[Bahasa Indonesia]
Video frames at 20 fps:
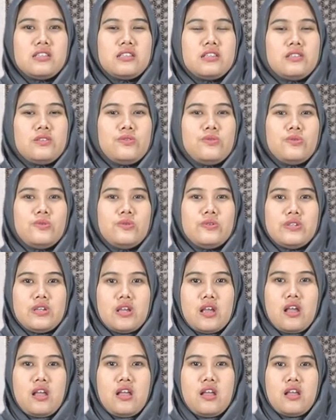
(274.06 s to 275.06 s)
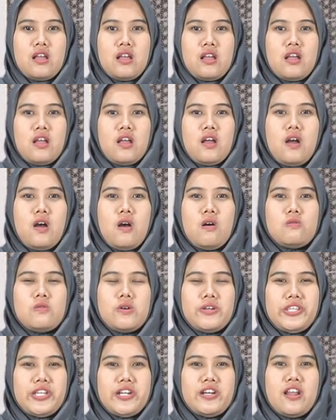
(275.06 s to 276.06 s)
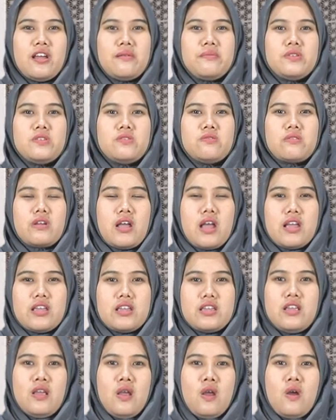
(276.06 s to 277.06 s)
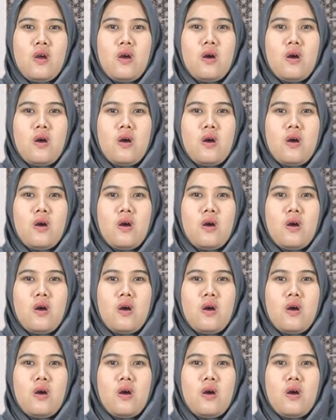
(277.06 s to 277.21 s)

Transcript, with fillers: Sesungguhnya, Allah tidak menyukai